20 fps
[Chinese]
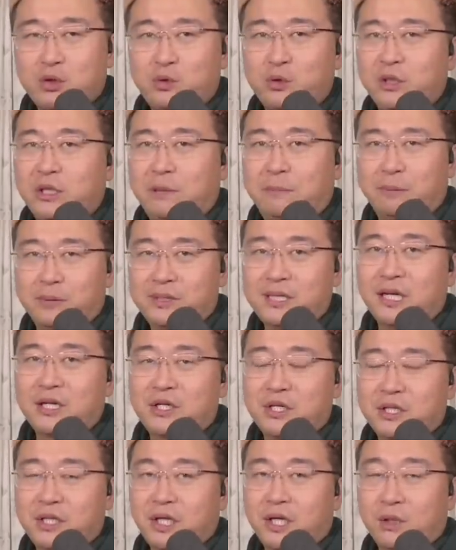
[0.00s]
序也不再
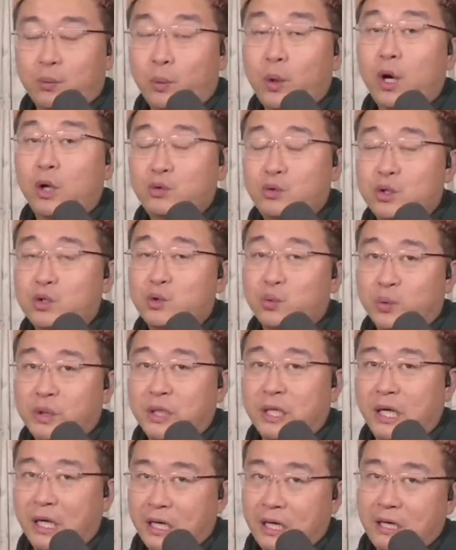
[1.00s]
是那个威尔逊主
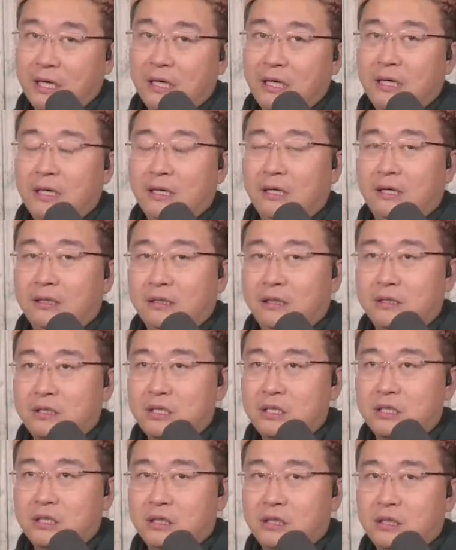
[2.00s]
义了啊，也
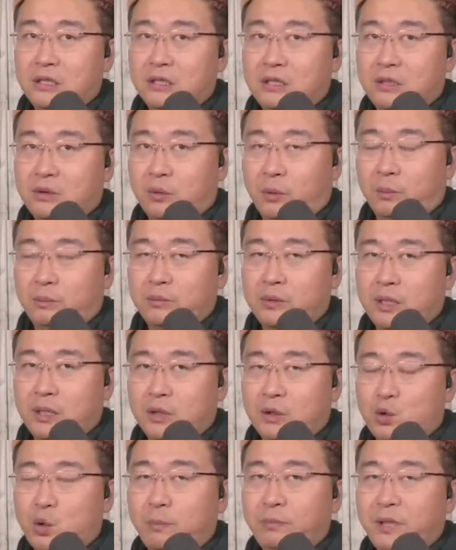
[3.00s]
是这种
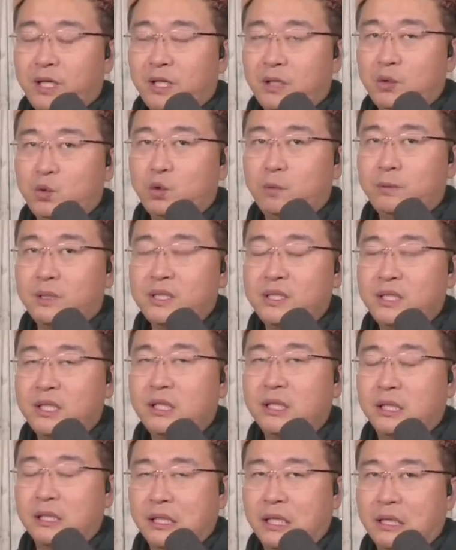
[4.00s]
双边和多边结
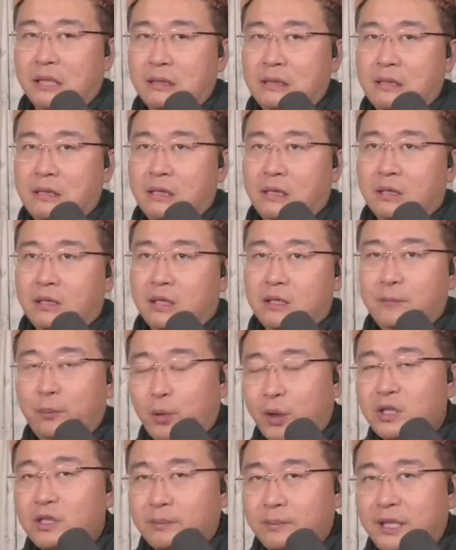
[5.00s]
合的。但是不
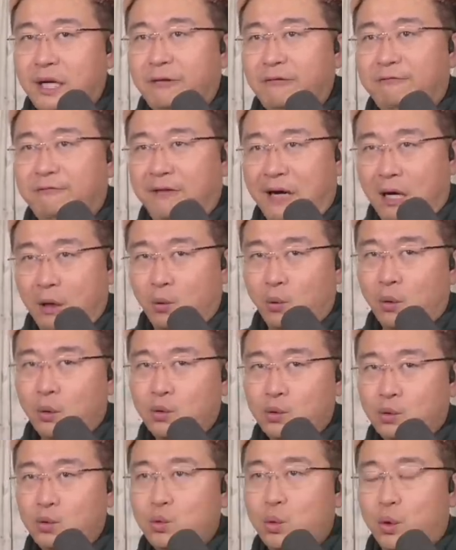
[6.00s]
管怎么样，法国
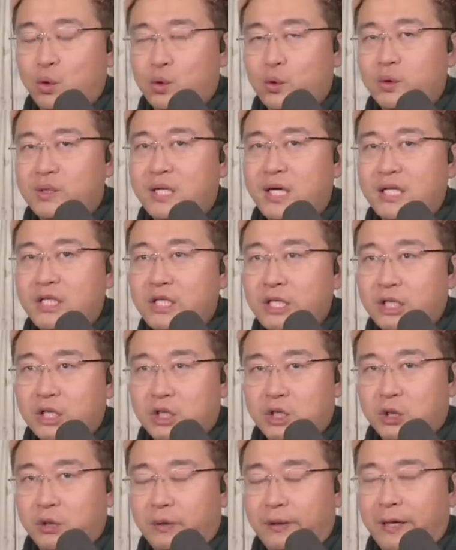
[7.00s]
如果说在这个
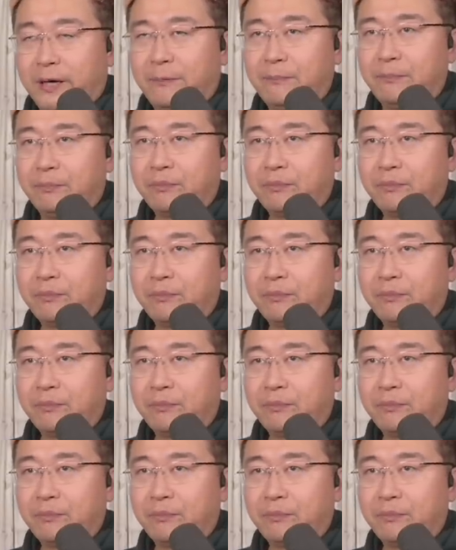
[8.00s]
时候啊